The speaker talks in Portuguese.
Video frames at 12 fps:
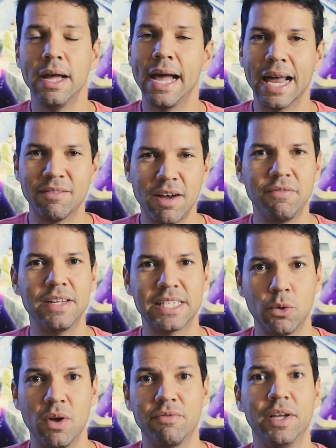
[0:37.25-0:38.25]
ela vai
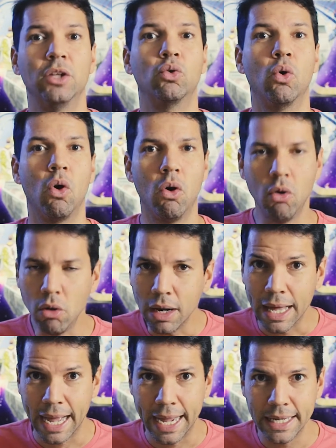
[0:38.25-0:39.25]
fazer um evento
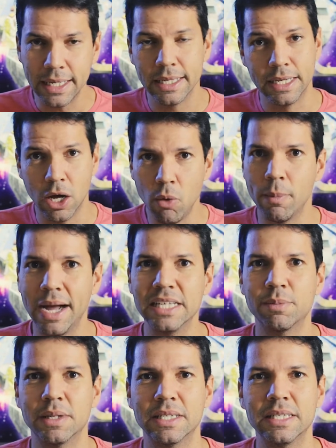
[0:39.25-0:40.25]
online, e não
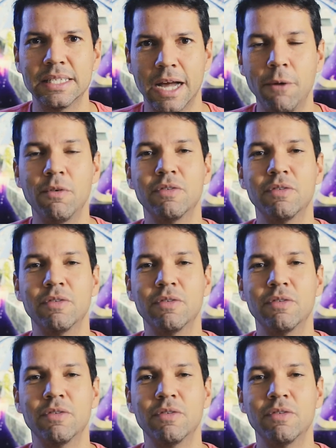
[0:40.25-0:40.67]
mais presencial,